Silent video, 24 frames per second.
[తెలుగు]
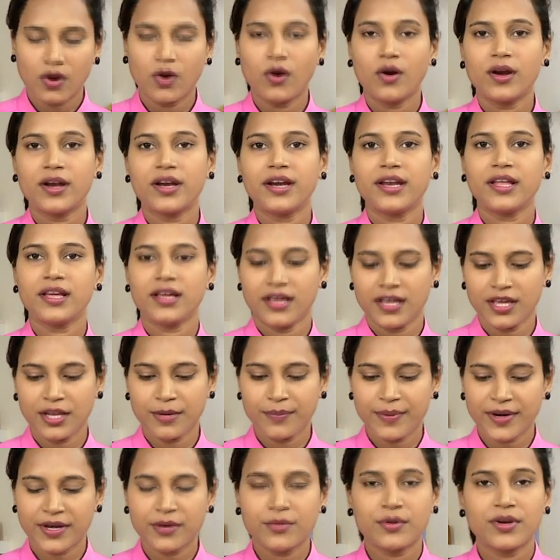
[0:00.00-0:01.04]
ఆల్రెడీ
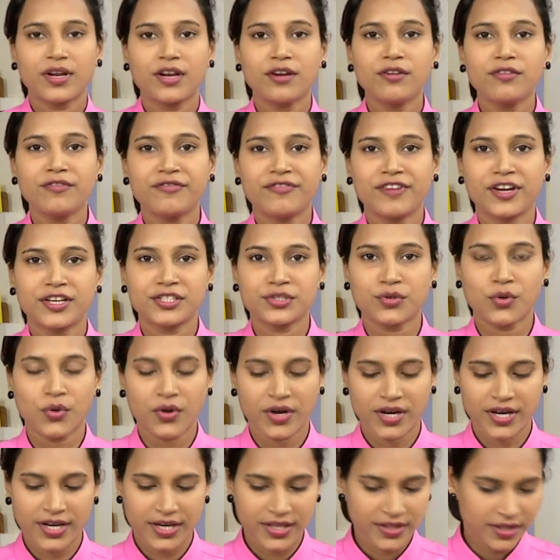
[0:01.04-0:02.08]
గీరి పెట్టుకున్నాను ఫ్రెష్
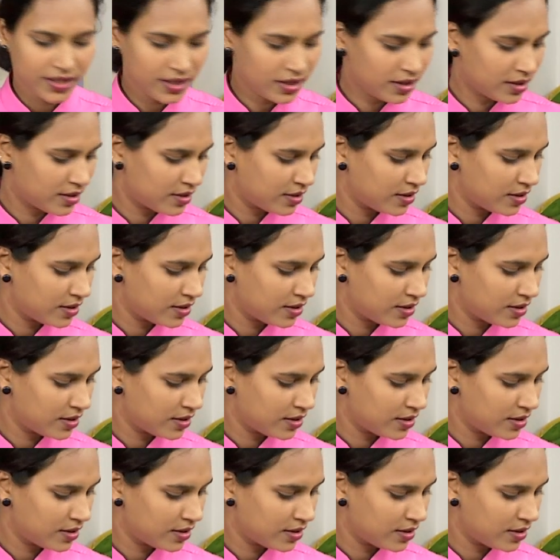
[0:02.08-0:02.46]
కోకోనట్ ఇది